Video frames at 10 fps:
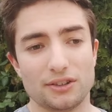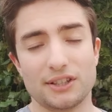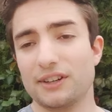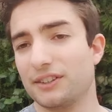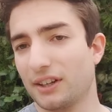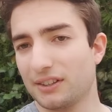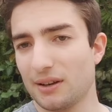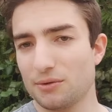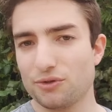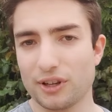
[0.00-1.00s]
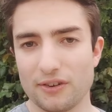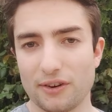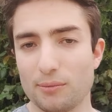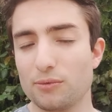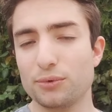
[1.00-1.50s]
Ça va être très simple, ça
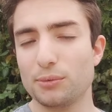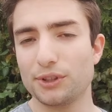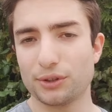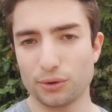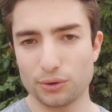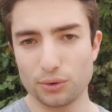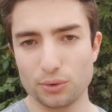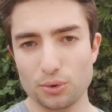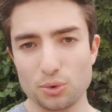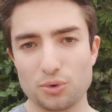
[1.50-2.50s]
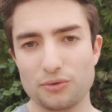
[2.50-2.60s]
va vraiment vous demander 30 secondes.